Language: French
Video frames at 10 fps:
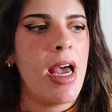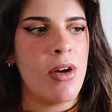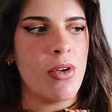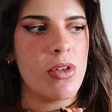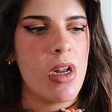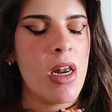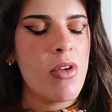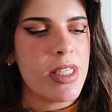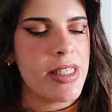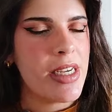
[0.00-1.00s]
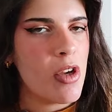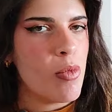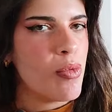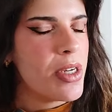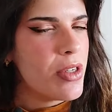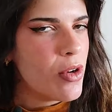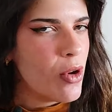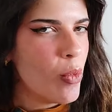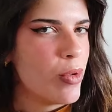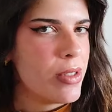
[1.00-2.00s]
Alors là, on s'attaque à un point
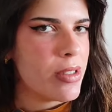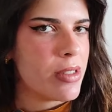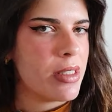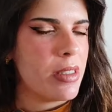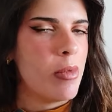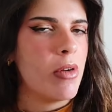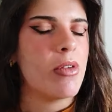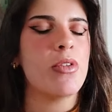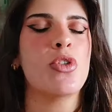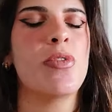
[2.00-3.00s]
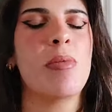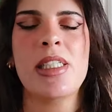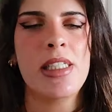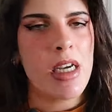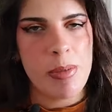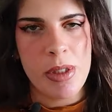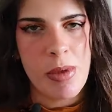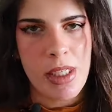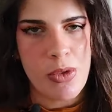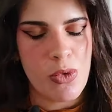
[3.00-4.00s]
un peu sensible, je vais passer
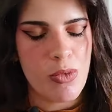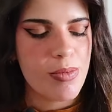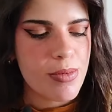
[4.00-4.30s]
rapidement là-dessus.